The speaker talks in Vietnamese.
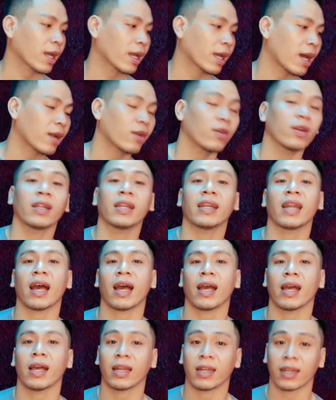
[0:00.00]

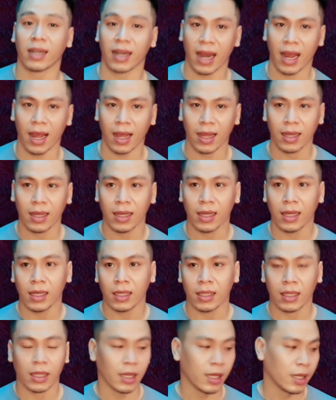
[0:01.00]
Carolina Herrera.
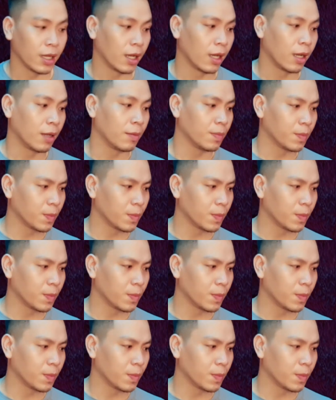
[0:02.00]
Thì uh,